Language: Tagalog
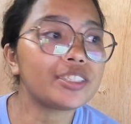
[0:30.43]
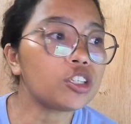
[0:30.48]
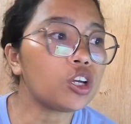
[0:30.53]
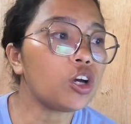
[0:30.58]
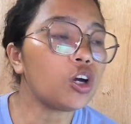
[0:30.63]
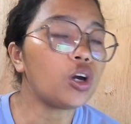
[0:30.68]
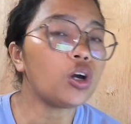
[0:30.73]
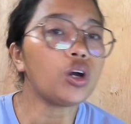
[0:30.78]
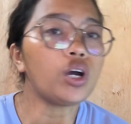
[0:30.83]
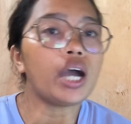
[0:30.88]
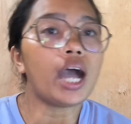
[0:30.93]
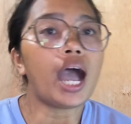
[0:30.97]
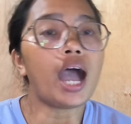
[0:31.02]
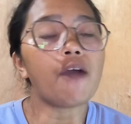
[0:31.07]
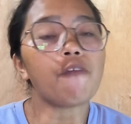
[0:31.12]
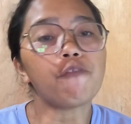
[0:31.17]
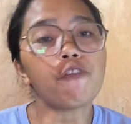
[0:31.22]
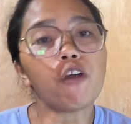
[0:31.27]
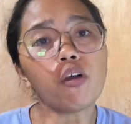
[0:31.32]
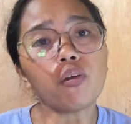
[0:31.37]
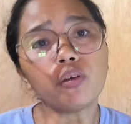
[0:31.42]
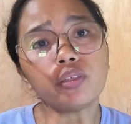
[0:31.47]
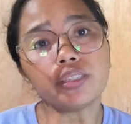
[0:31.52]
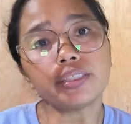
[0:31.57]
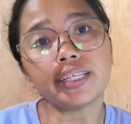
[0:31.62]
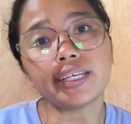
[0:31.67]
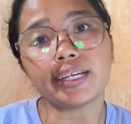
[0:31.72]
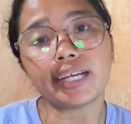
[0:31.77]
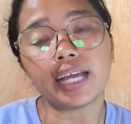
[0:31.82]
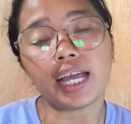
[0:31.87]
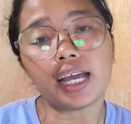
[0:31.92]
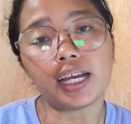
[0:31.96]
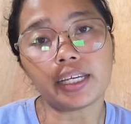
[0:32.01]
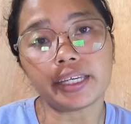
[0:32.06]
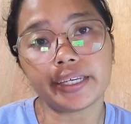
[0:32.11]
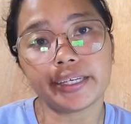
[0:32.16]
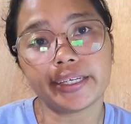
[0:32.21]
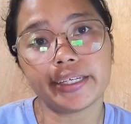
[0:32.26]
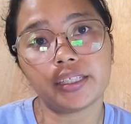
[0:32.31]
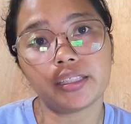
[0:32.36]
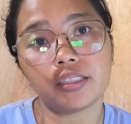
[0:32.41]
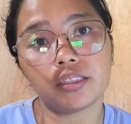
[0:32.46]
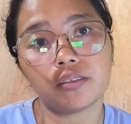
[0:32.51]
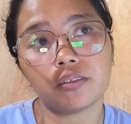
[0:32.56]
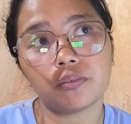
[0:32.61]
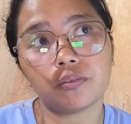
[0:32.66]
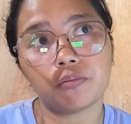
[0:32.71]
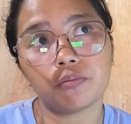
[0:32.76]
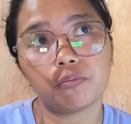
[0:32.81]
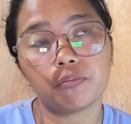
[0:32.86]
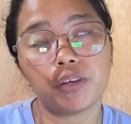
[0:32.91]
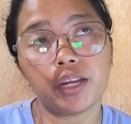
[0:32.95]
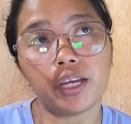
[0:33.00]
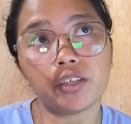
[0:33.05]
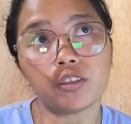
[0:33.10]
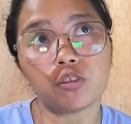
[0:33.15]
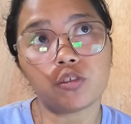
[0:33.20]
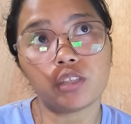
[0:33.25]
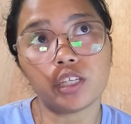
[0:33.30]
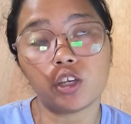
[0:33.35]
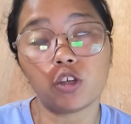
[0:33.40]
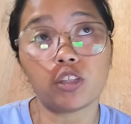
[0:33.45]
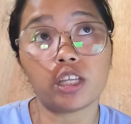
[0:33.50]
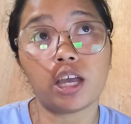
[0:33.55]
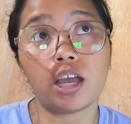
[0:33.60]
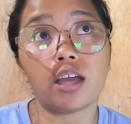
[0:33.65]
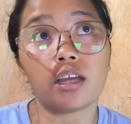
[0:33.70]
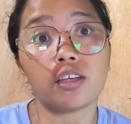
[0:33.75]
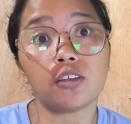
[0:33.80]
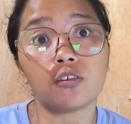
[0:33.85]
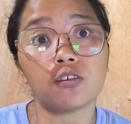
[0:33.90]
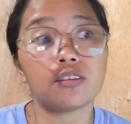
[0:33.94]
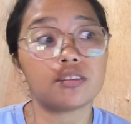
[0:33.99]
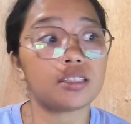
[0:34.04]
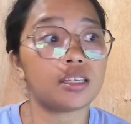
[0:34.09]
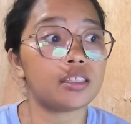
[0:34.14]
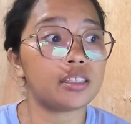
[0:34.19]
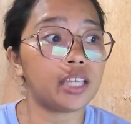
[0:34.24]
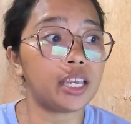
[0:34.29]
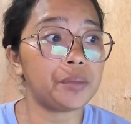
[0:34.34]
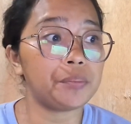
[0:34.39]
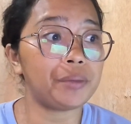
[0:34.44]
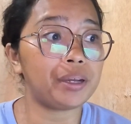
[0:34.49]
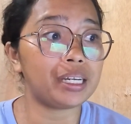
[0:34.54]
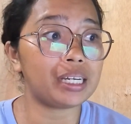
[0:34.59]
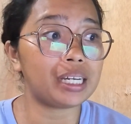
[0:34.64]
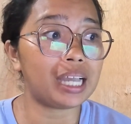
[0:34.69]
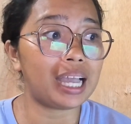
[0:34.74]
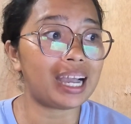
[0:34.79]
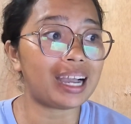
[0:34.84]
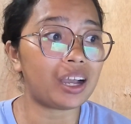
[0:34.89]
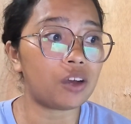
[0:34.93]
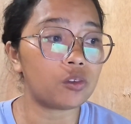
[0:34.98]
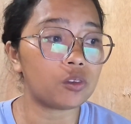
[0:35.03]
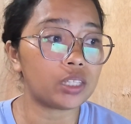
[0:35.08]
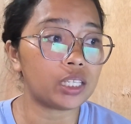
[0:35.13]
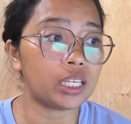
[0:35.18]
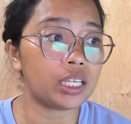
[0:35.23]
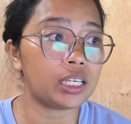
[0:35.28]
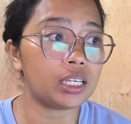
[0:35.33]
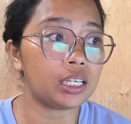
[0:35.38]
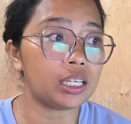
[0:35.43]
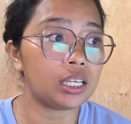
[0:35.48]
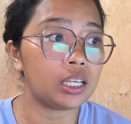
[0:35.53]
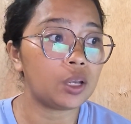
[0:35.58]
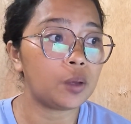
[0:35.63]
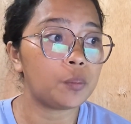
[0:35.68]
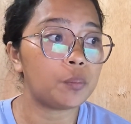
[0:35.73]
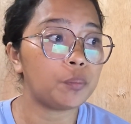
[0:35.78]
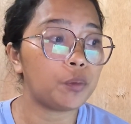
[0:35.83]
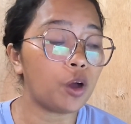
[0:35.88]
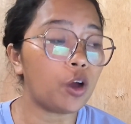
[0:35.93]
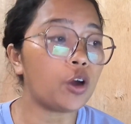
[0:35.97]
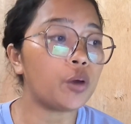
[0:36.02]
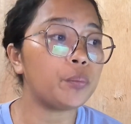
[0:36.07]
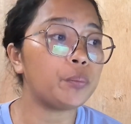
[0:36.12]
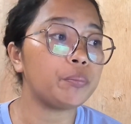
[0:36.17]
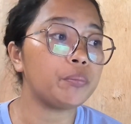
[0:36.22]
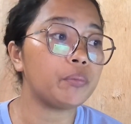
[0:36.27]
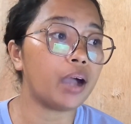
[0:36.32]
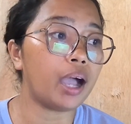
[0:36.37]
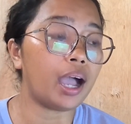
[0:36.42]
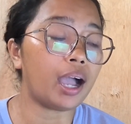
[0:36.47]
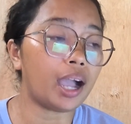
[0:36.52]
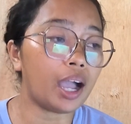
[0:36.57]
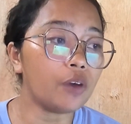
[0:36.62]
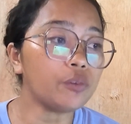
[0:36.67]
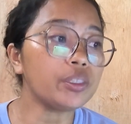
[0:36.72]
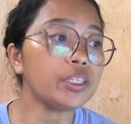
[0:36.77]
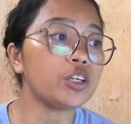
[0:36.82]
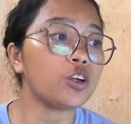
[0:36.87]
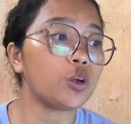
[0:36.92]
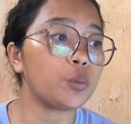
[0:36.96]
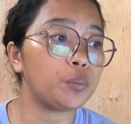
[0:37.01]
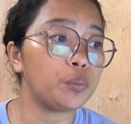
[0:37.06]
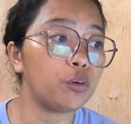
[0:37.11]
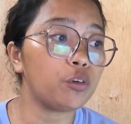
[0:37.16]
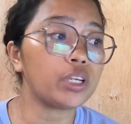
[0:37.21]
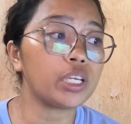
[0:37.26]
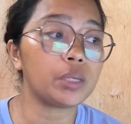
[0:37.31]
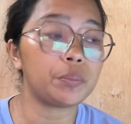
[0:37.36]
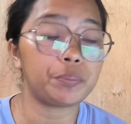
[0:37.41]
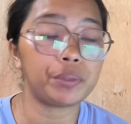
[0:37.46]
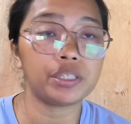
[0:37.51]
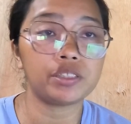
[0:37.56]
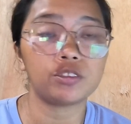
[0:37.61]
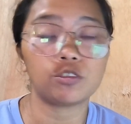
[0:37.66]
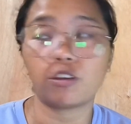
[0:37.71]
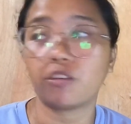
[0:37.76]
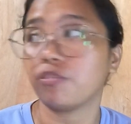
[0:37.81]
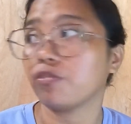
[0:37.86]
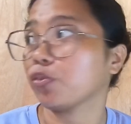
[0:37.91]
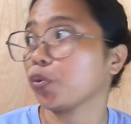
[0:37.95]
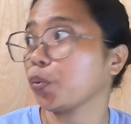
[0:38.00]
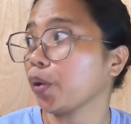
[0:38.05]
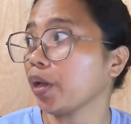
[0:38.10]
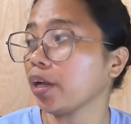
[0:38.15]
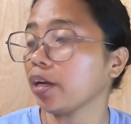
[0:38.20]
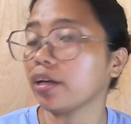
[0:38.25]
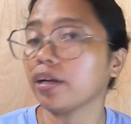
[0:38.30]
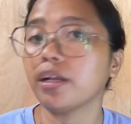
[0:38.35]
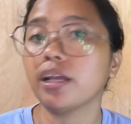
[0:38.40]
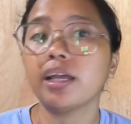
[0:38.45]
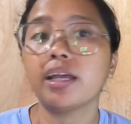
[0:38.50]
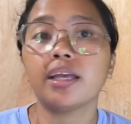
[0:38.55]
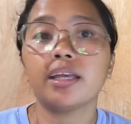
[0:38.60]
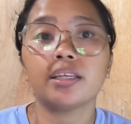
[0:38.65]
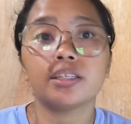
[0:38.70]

So, ang focus ng aking vlog today o ng aking content ay mga accounting or accounting or bookkeeping software.